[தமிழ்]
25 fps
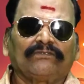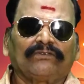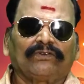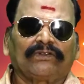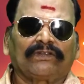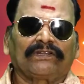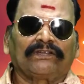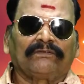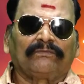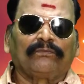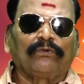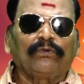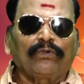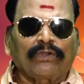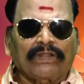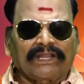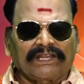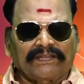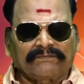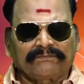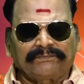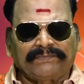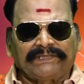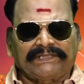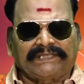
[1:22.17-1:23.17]
ஒரு மூட
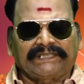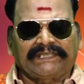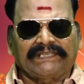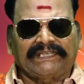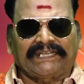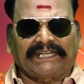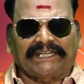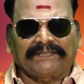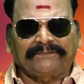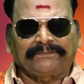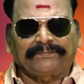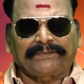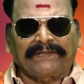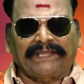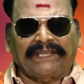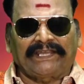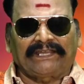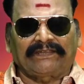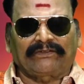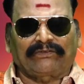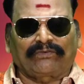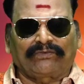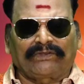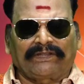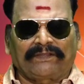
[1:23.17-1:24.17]
நம்பிக்கையை
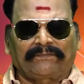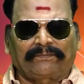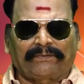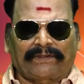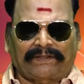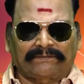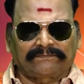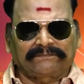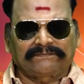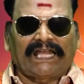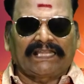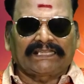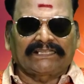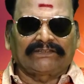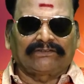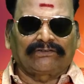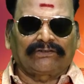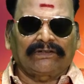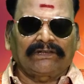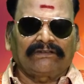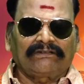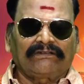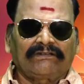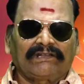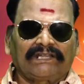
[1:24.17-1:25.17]
அடிப்படையாக கொண்ட படம் அந்த
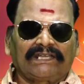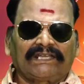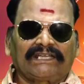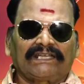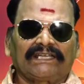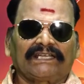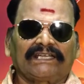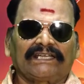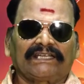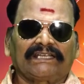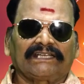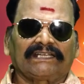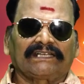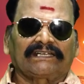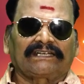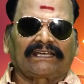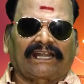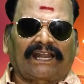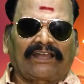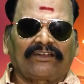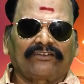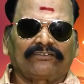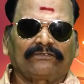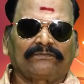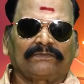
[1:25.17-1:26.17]
ஊரில் உள்ள
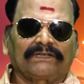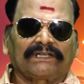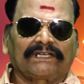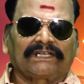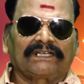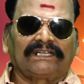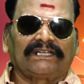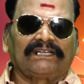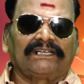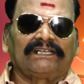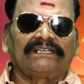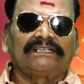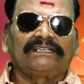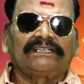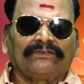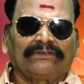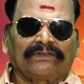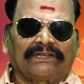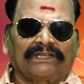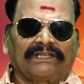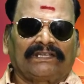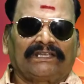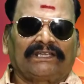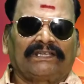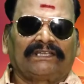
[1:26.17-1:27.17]
கிராம மக்கள்
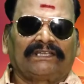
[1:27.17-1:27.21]
ஒரு